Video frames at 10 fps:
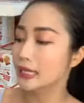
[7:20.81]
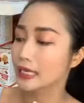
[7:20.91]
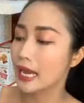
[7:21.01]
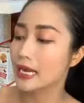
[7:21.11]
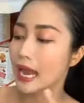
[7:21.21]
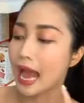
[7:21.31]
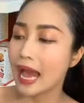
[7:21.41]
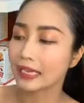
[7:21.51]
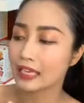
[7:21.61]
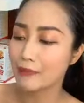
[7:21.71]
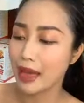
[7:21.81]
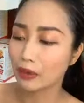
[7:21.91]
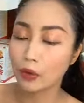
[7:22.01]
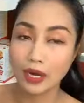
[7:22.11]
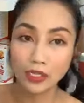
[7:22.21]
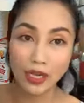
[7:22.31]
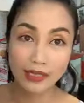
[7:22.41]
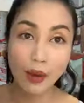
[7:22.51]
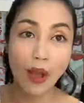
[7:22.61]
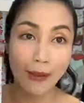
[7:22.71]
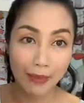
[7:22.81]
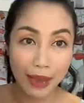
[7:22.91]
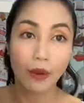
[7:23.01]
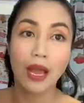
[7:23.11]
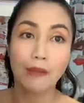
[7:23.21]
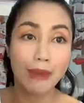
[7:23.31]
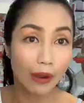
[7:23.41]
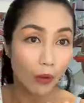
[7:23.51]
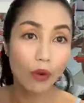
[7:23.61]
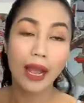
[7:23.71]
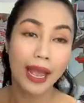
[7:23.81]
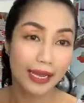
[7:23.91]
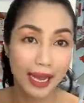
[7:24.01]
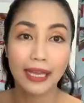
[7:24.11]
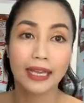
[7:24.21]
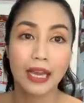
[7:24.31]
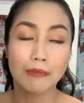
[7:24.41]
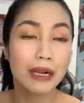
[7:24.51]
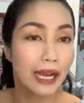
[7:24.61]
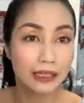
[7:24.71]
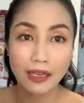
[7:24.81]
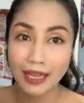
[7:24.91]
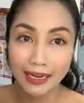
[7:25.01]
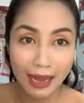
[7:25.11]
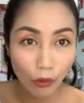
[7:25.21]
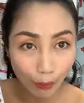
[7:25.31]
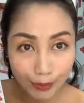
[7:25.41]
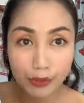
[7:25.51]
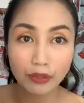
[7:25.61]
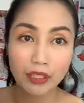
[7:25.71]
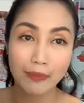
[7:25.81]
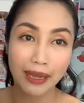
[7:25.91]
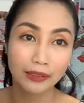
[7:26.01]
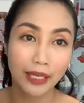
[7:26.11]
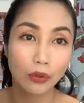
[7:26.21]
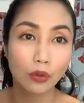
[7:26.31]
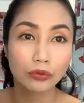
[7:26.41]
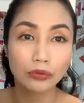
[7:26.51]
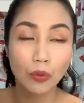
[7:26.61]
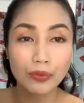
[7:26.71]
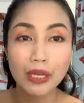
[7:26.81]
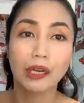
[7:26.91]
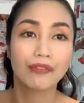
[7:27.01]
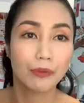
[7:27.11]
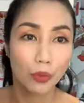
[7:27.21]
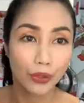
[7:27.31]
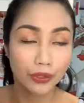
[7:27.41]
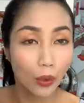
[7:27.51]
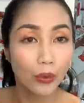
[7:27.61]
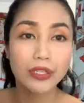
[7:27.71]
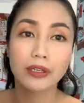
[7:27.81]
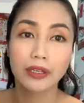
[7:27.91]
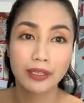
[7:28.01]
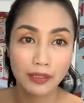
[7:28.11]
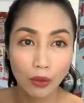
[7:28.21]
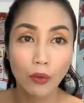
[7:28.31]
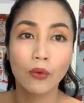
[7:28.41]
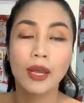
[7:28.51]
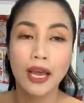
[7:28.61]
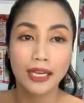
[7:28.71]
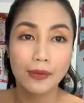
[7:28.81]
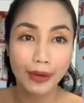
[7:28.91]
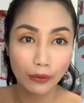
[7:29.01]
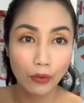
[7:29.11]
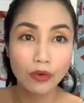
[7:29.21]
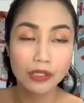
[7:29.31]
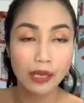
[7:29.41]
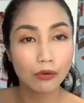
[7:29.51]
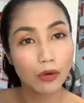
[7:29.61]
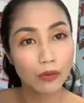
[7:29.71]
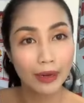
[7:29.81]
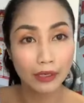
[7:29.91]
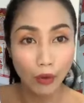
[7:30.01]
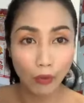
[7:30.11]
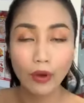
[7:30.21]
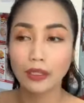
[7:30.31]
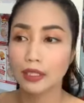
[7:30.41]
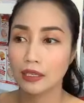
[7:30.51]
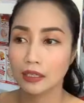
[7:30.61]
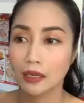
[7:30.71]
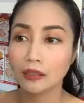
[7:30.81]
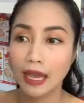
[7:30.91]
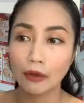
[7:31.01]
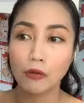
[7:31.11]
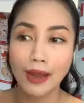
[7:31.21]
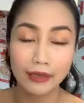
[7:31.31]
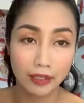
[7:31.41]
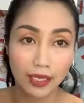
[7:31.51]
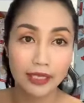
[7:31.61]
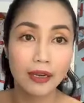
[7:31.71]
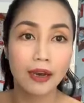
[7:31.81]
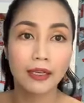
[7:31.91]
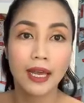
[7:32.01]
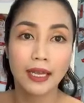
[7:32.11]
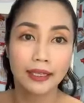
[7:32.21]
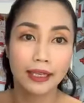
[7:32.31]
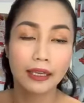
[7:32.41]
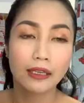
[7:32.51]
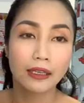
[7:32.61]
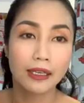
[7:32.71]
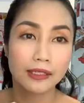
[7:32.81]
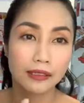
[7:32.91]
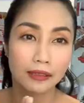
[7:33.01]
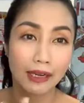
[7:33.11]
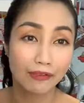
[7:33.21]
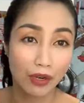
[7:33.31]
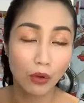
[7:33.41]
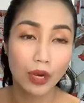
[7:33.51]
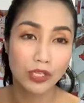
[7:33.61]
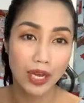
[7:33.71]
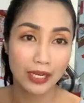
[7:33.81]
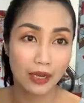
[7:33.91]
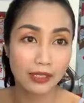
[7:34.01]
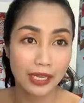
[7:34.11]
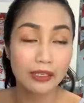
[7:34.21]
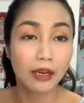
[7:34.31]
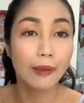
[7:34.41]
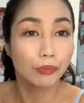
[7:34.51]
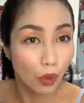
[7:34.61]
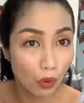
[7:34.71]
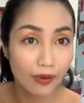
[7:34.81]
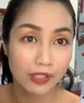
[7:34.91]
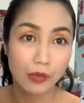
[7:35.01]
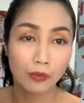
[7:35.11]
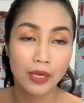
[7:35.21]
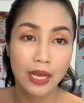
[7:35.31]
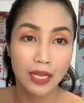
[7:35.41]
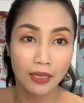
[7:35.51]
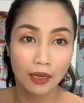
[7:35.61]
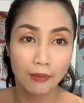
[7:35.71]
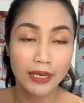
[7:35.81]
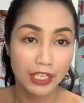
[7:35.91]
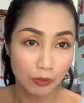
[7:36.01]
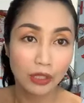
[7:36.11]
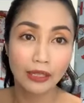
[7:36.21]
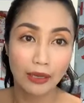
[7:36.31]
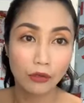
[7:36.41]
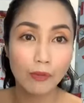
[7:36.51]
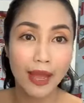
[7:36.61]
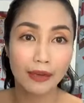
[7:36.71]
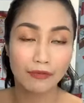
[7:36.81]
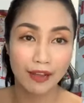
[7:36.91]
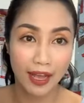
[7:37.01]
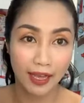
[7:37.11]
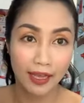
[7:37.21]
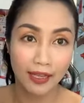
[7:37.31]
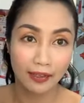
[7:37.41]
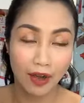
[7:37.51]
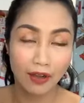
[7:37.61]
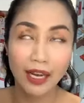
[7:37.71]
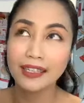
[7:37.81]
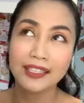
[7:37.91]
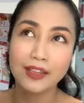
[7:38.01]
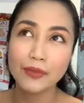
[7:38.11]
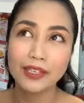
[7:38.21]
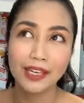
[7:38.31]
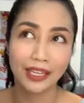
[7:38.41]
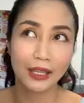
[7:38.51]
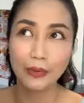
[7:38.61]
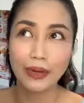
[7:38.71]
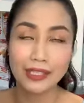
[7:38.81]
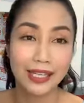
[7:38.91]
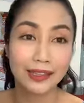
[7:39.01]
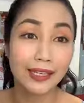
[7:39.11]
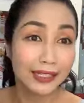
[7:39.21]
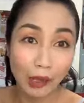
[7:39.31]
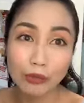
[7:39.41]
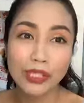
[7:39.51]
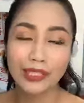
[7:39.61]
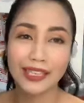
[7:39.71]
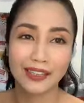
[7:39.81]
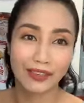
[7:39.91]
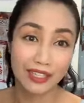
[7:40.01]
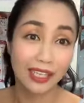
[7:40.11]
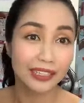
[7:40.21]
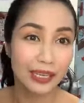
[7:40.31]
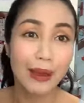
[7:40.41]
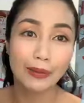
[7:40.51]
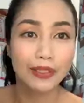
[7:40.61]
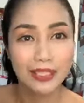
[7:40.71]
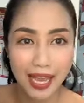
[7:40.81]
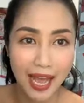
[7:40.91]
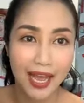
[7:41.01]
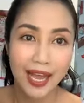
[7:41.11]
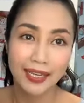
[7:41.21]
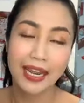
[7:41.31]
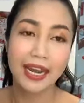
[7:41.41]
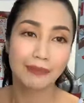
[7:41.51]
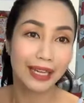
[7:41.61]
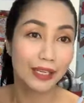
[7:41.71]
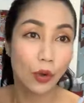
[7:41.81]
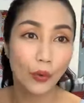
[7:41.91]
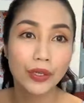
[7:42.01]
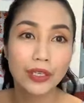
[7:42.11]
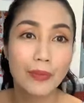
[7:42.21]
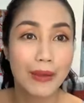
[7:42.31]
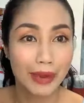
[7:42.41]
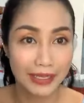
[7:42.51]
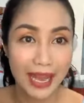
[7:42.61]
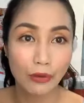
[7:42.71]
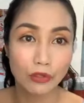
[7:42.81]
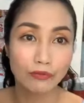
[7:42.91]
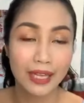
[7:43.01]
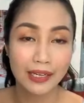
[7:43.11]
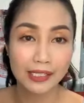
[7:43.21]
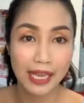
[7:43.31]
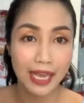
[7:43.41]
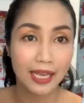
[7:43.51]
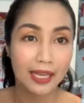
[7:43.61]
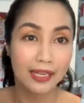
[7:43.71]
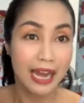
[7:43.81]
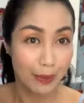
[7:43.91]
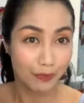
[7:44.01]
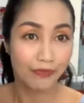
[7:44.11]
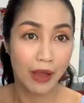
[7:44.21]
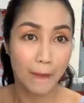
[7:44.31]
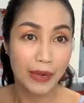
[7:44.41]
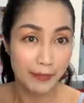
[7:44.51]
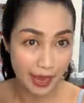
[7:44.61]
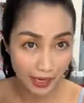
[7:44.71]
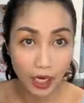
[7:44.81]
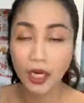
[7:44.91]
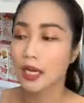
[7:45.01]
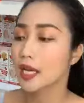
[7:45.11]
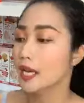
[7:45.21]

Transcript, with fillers: Thì đây là Akiba Collagen dâu Amaou. Bạn uống hàng ngày, bất kể thời gian nào cũng được, nhưng bạn có thể uống tốt nhất là vào buổi tối trước khi đi ngủ. Khi bạn uống sau rồi bạn ngủ thì cơ thể của bạn được nghỉ ngơi, thì cái cái cái thành phần collagen nó sẽ được hấp thụ vào trong à, bên trong cơ thể của bạn, và nó gần như giống như là kiểu nó sẽ tấn công trực diện vào những cái tế bào dưới da để làm thay đổi cái bề mặt da của chúng ta, nó sẽ đẹp và mịn màng hơn.